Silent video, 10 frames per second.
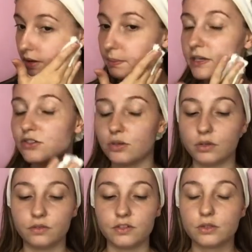Eu aprendi
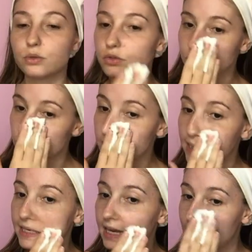quando eu fiz curso de
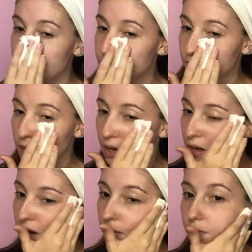maquiagem,
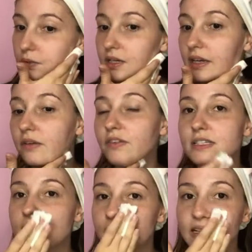porque
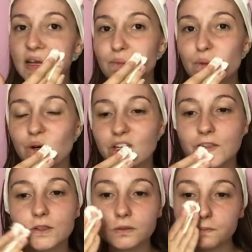facilita
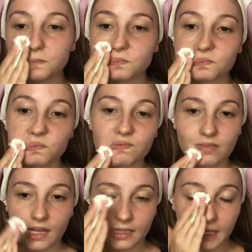muito
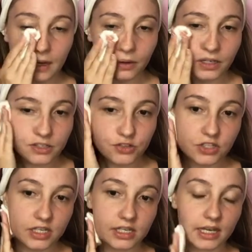na hora
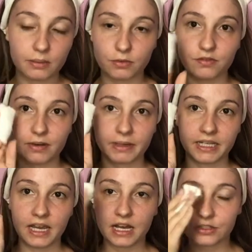de remover a
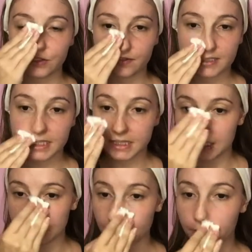maquiagem, fazer
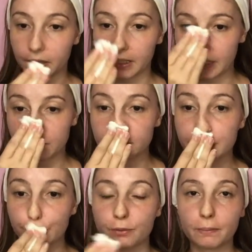assim, ó, e aí
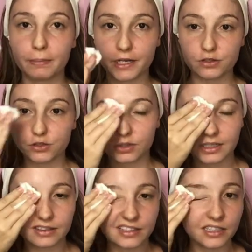você não a
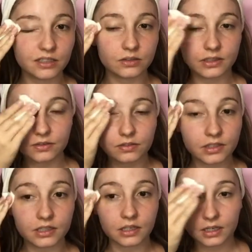pressiona tanto,
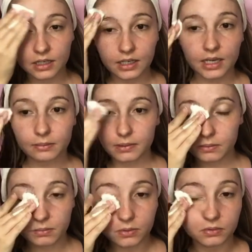enfim, é
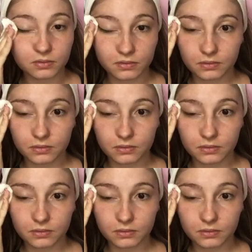bem bom.